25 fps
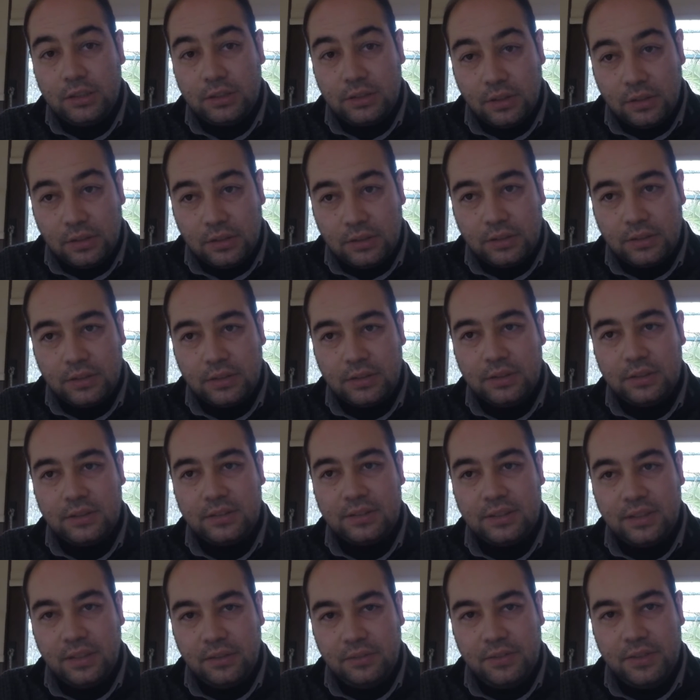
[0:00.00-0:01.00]

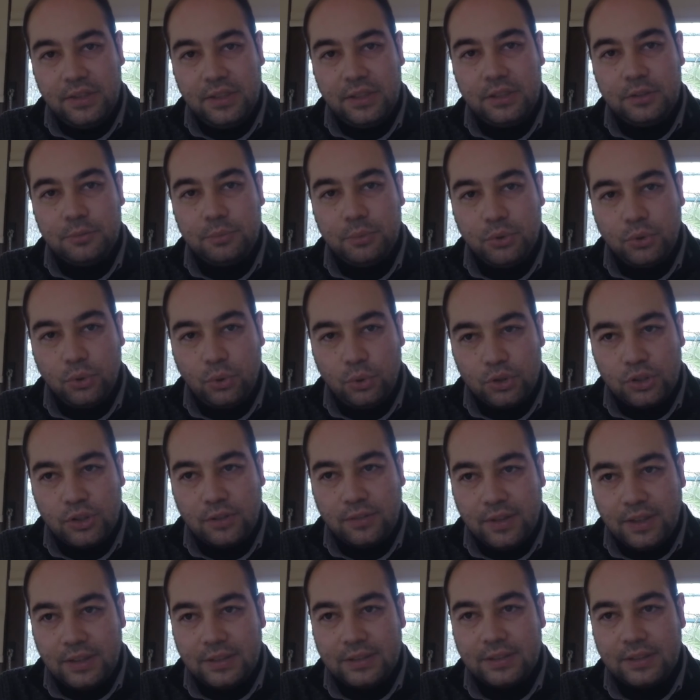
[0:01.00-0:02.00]
tanıdığınız, sevdiğiniz bir
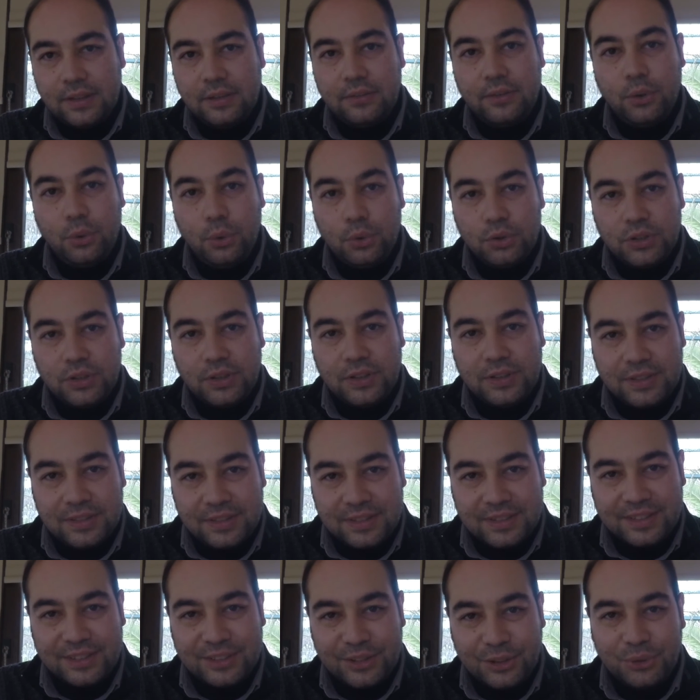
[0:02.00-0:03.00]
hoca varsa ve hoca da
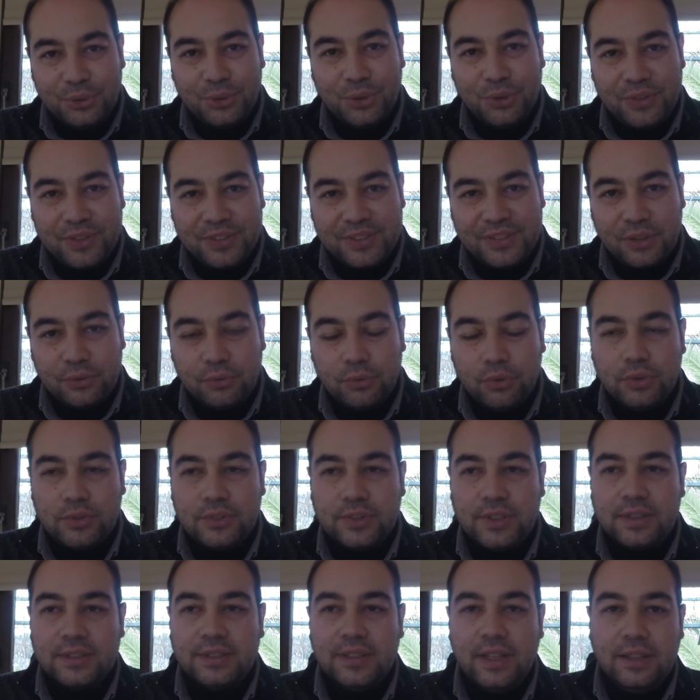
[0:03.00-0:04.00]
sizi tanıyor ve
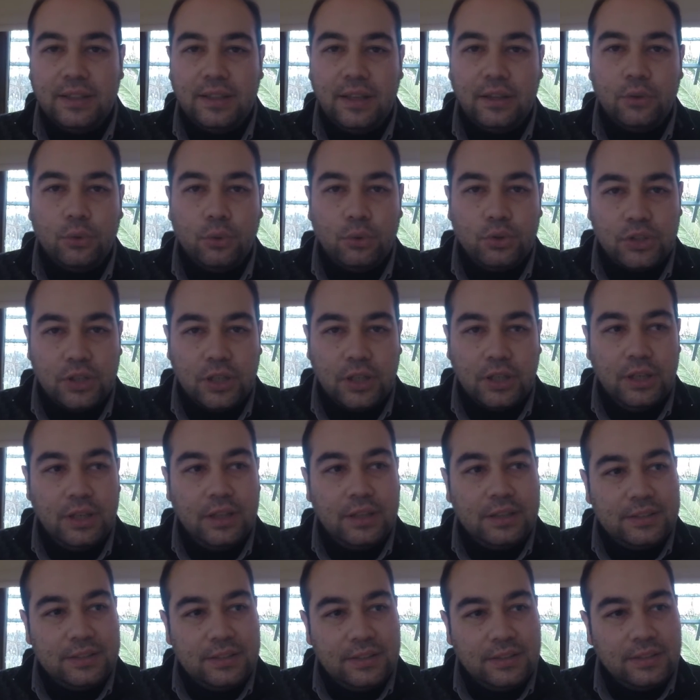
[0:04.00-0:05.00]
seviyorsa zaten hoca
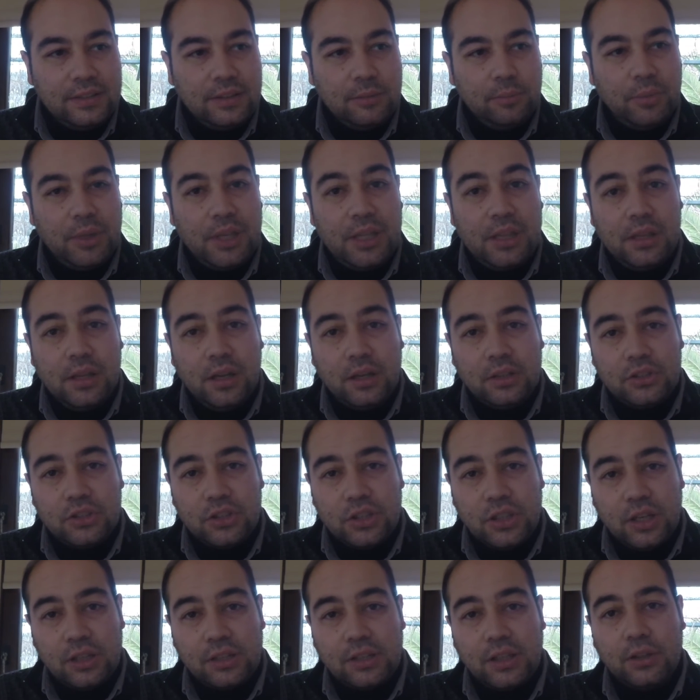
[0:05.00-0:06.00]
sizi belli
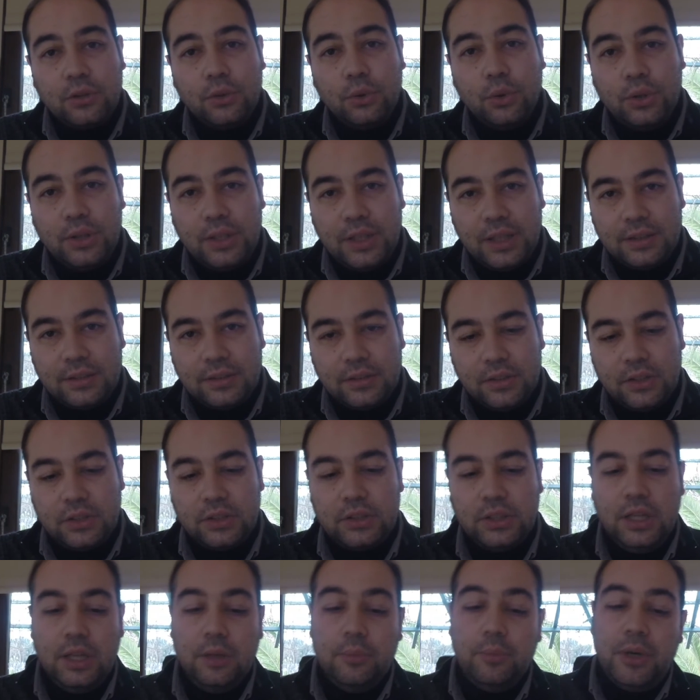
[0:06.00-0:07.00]
açılardan
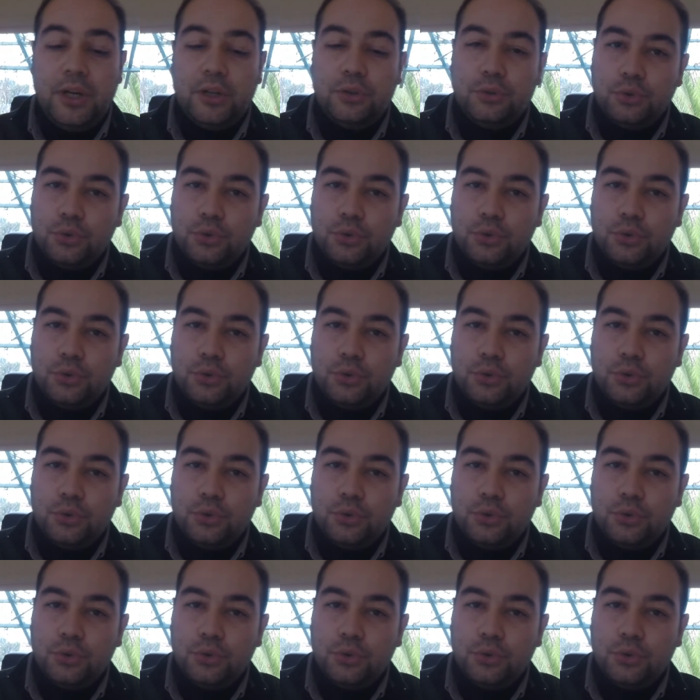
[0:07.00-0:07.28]
yönlendirir. Bak